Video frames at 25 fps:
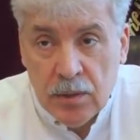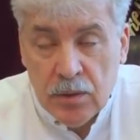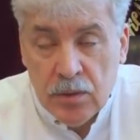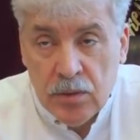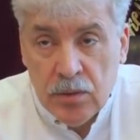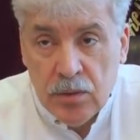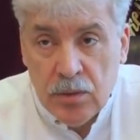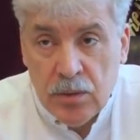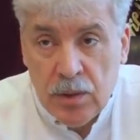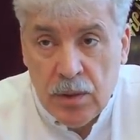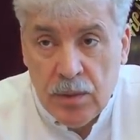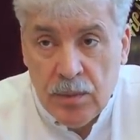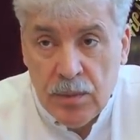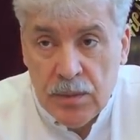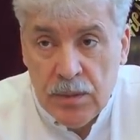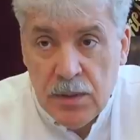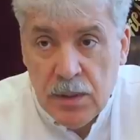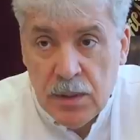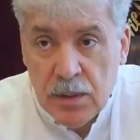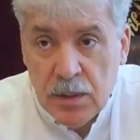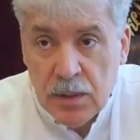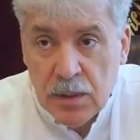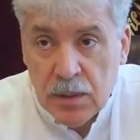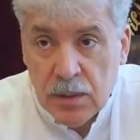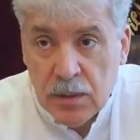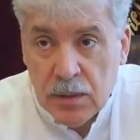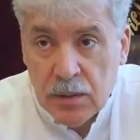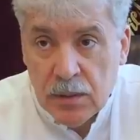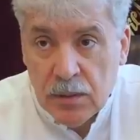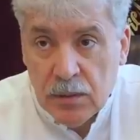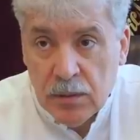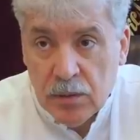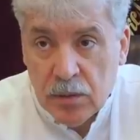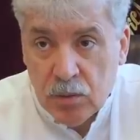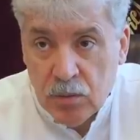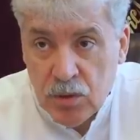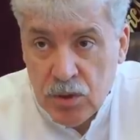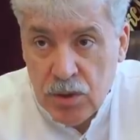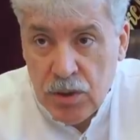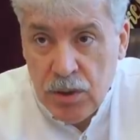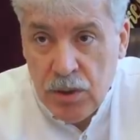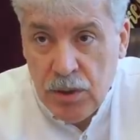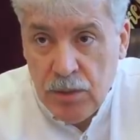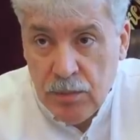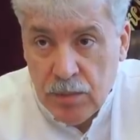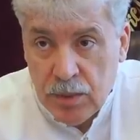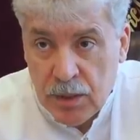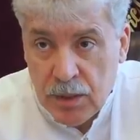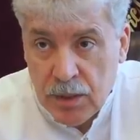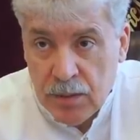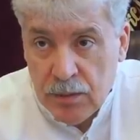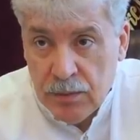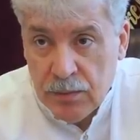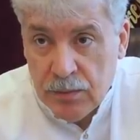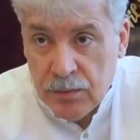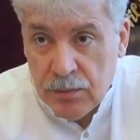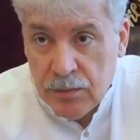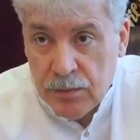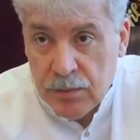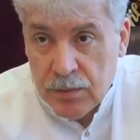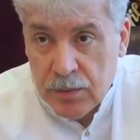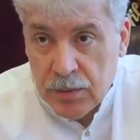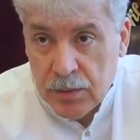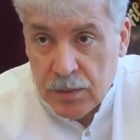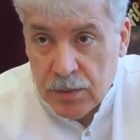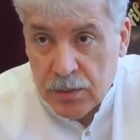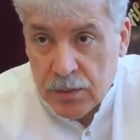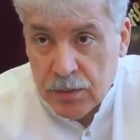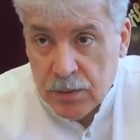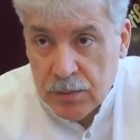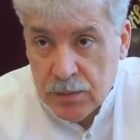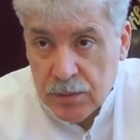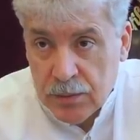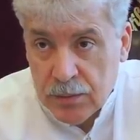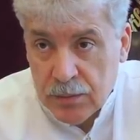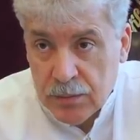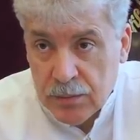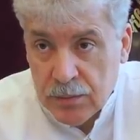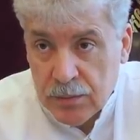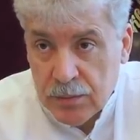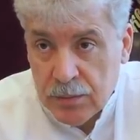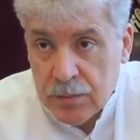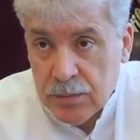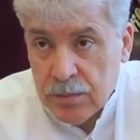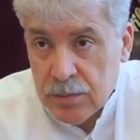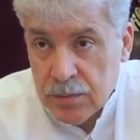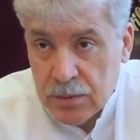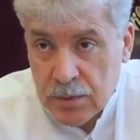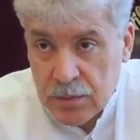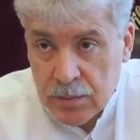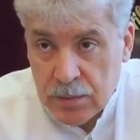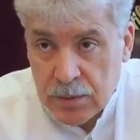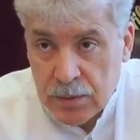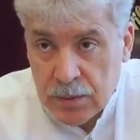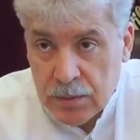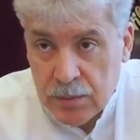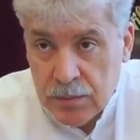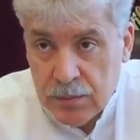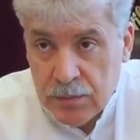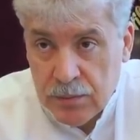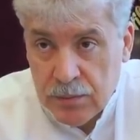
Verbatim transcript: то обязательно ручьи брать в, так,